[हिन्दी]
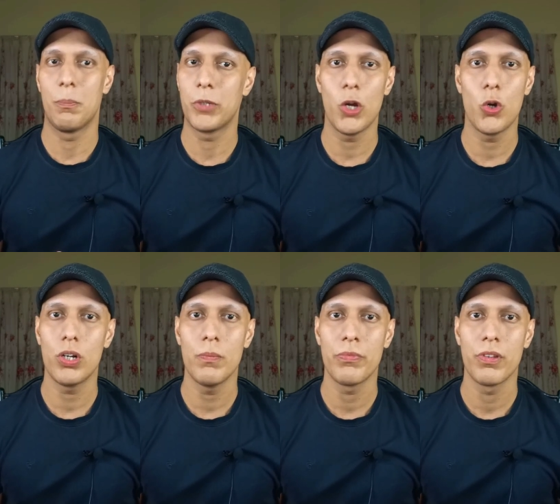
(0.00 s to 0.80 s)
अब क्या
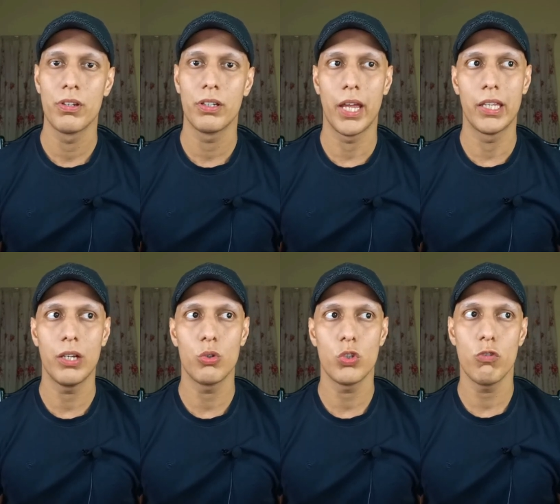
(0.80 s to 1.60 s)
होगा
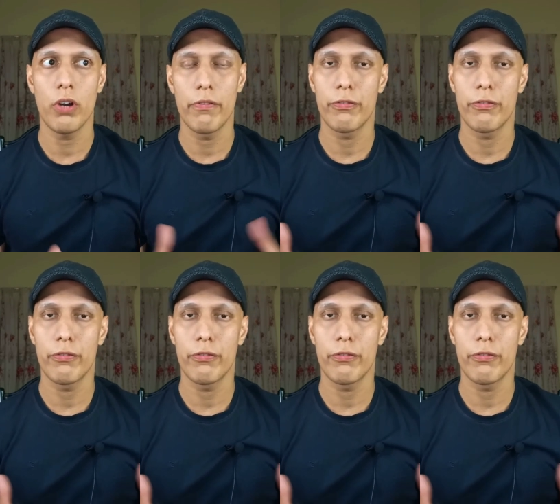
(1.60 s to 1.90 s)
कहने को तो वो